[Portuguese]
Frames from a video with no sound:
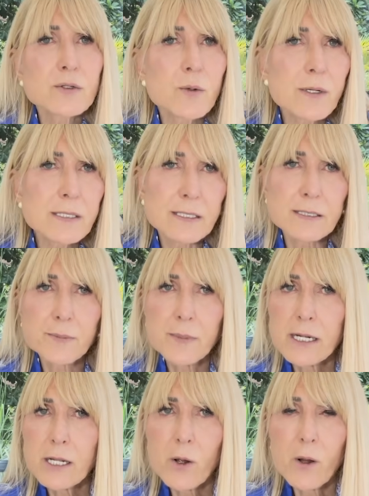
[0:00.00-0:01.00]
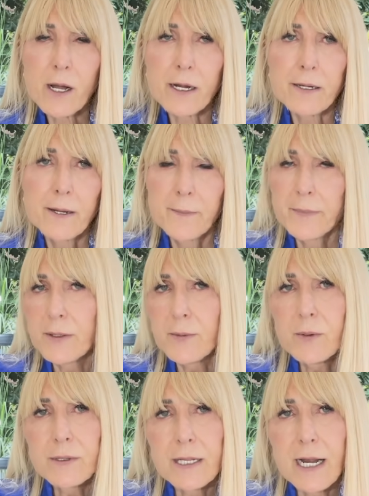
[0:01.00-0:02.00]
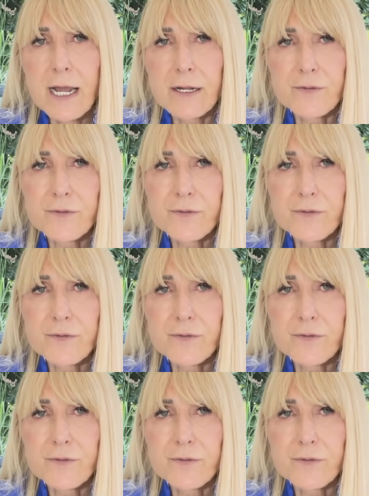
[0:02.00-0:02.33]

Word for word: coisas melhor pelo contrário,